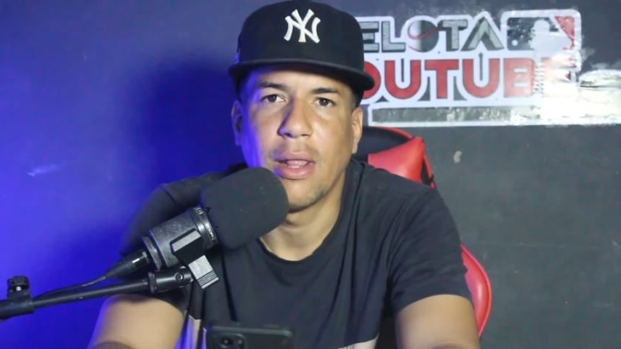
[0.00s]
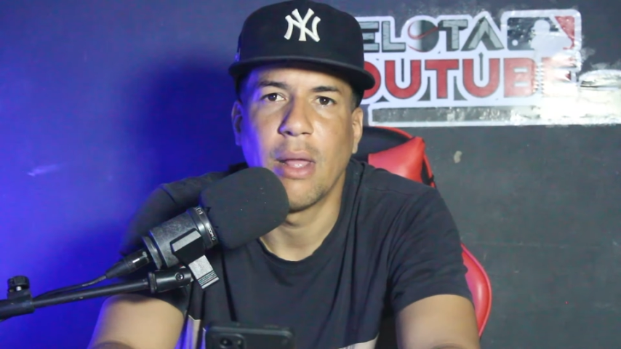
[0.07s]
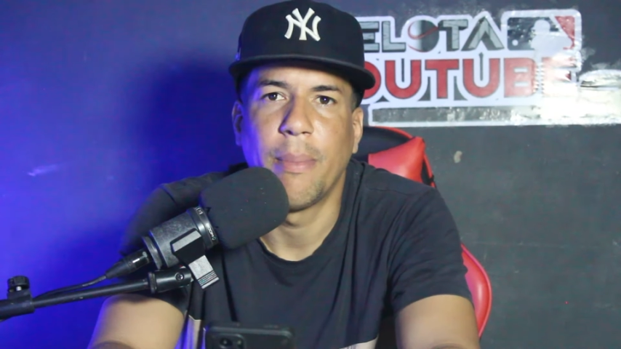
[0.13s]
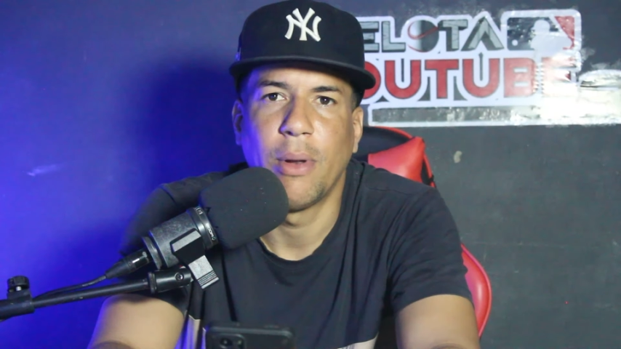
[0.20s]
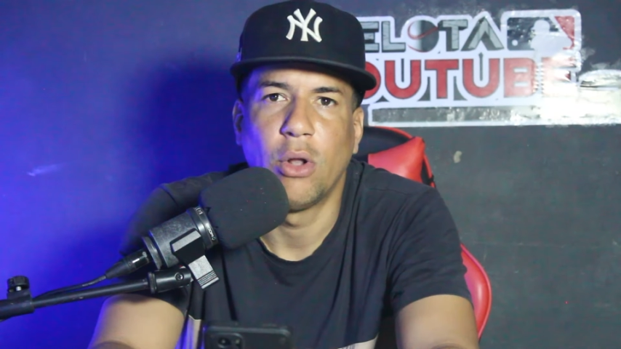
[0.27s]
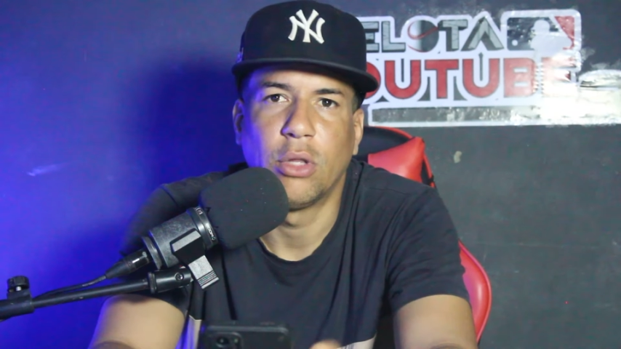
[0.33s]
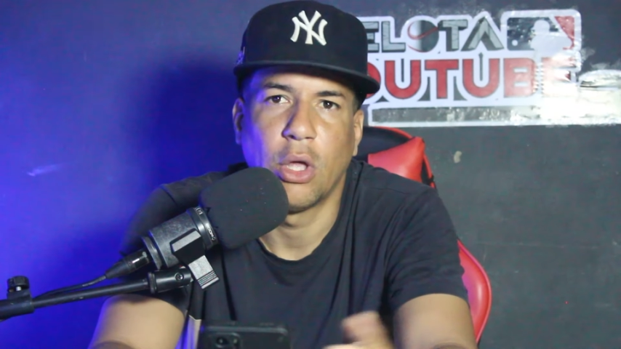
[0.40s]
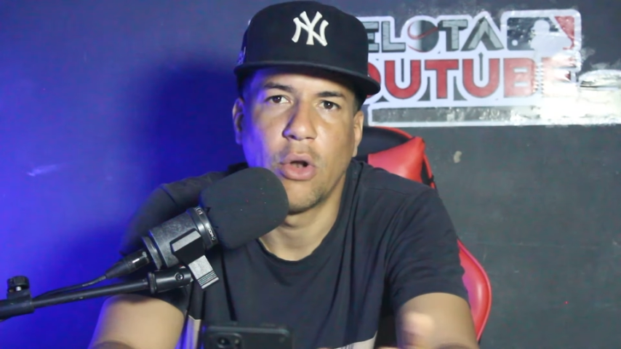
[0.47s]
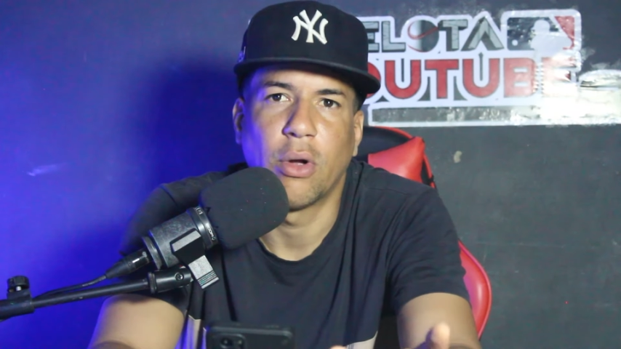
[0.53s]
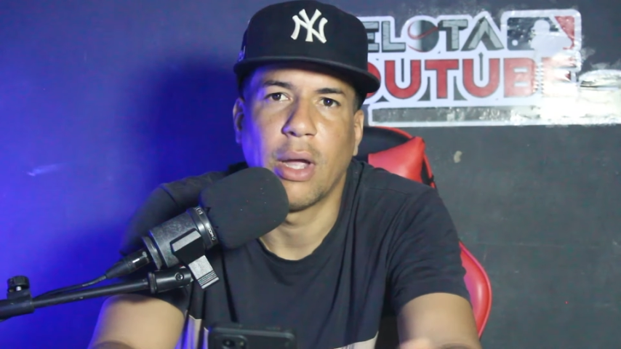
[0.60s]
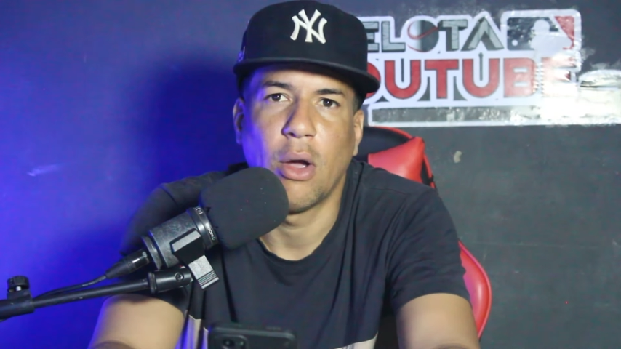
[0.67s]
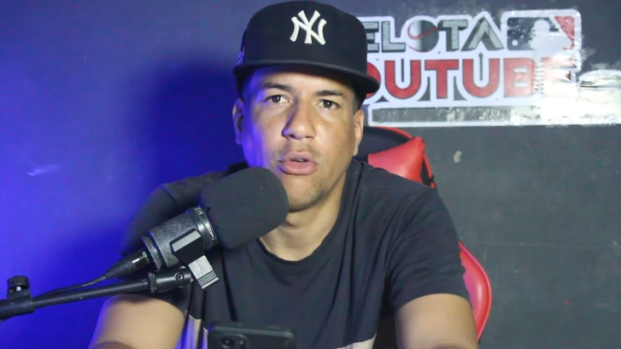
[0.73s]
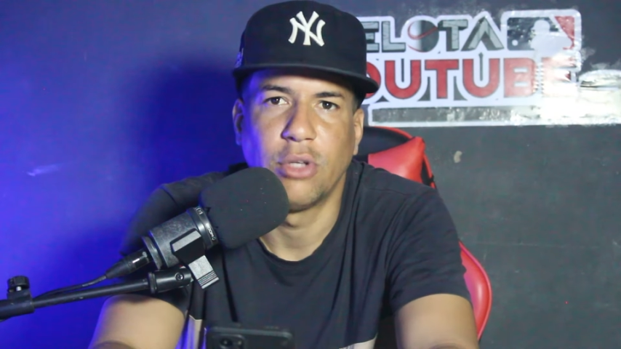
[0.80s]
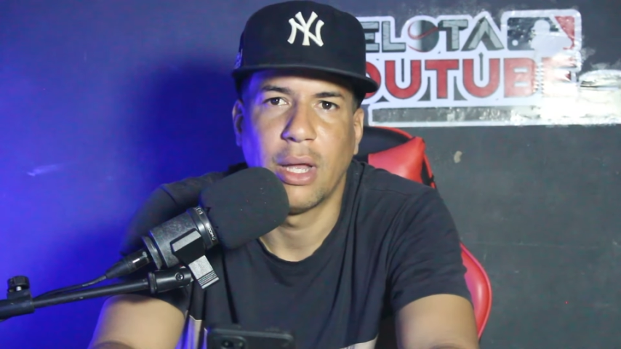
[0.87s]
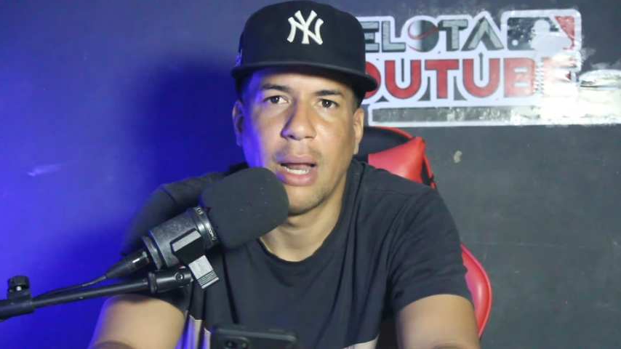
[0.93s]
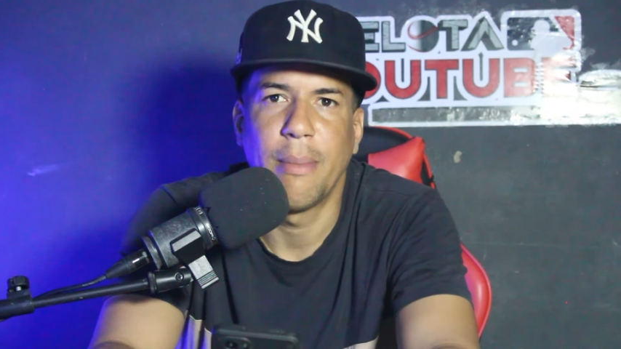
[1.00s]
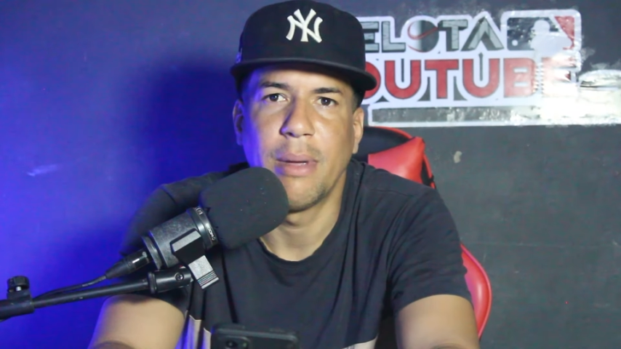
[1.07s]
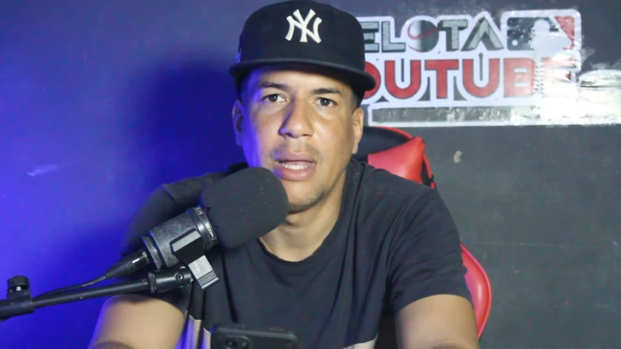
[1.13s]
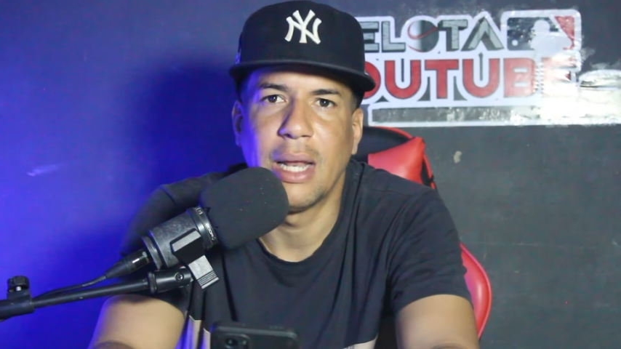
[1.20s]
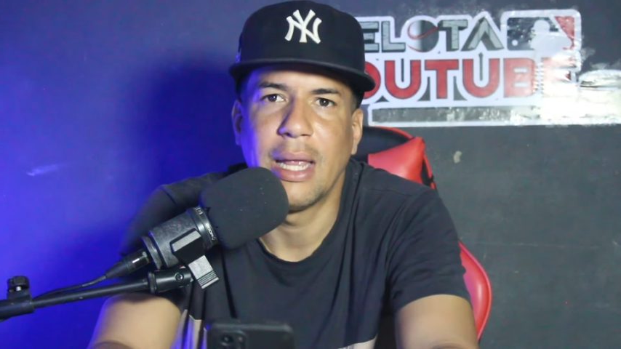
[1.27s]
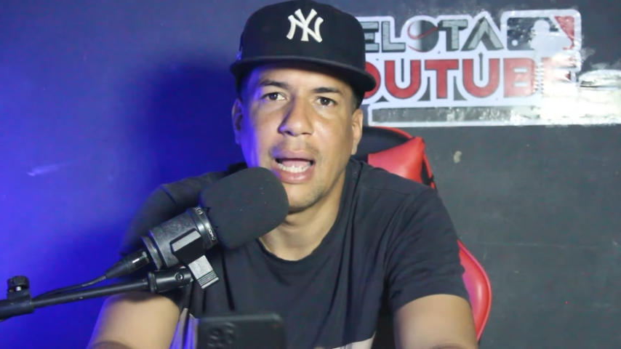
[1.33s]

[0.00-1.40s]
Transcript: de pelotero que es José Ramírez,